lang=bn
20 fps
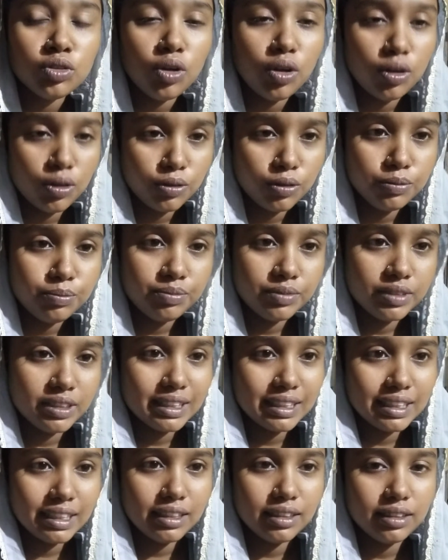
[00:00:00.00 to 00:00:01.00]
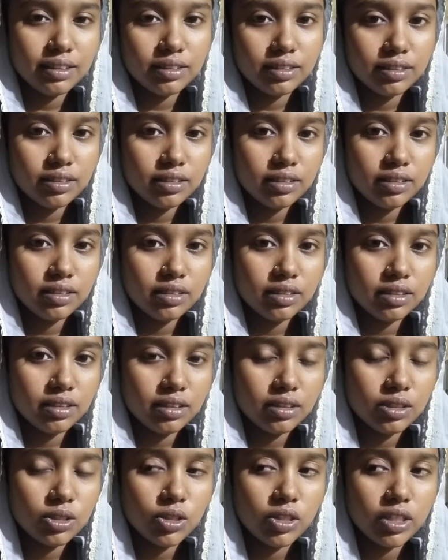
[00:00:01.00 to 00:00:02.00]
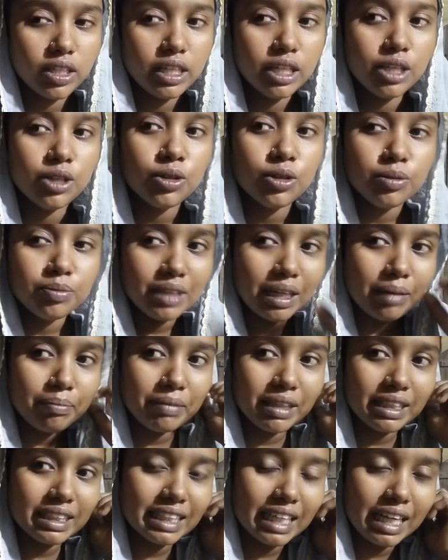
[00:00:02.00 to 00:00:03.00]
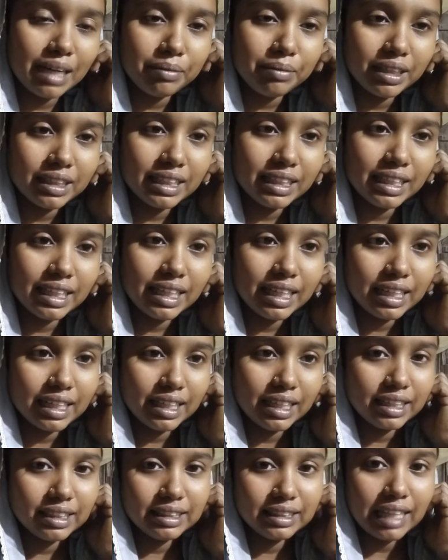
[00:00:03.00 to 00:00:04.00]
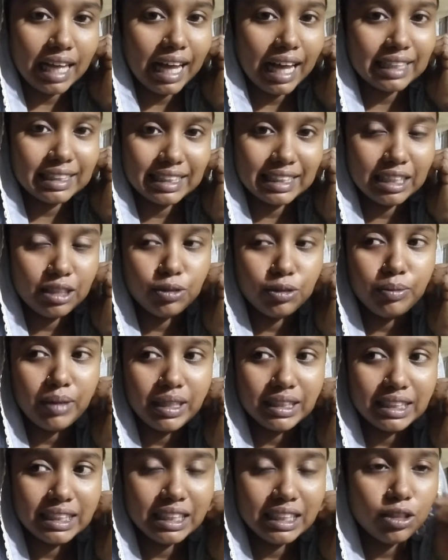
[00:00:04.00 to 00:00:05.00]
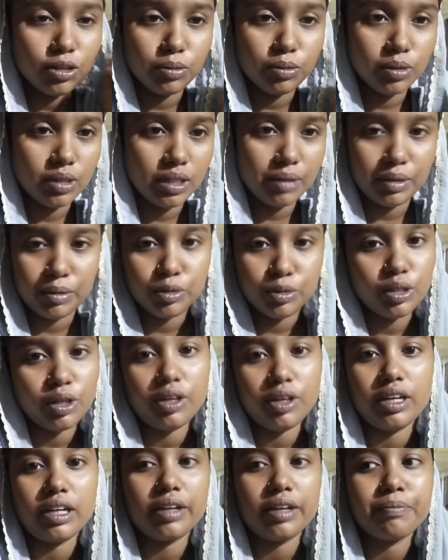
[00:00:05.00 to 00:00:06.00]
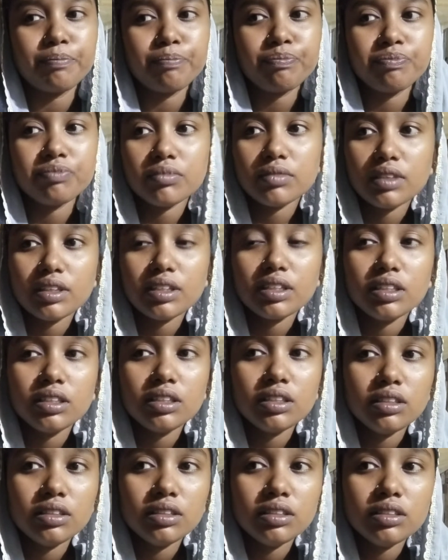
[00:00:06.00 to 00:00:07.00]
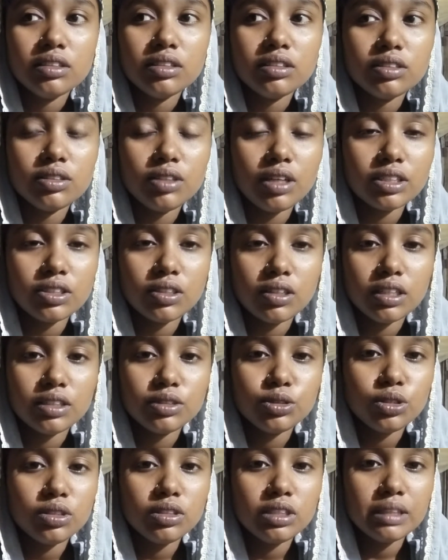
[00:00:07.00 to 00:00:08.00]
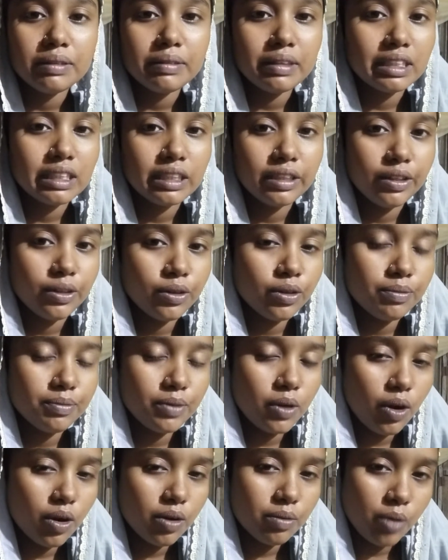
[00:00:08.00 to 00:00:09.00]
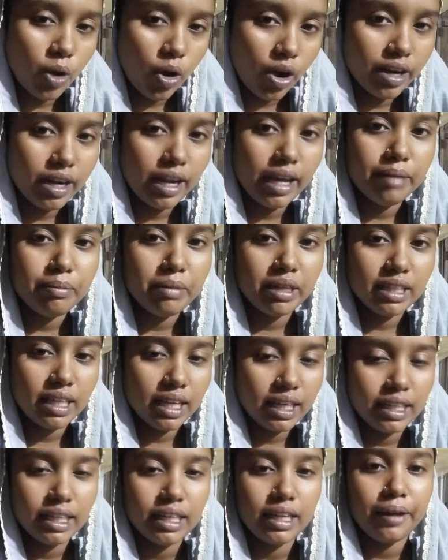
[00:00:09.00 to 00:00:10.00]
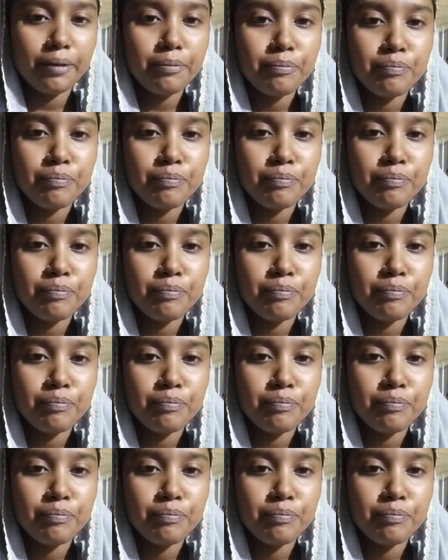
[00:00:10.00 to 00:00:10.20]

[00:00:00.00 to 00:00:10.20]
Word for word: গরম যে আসলে এরকম তাপমাত্রা আমাদের এলাকায় আসছিল বা ছিল বলে আমার মনে হয় না তো আসলে চৈত্রী মাসে এরকম গরম হয় না বা থাকে না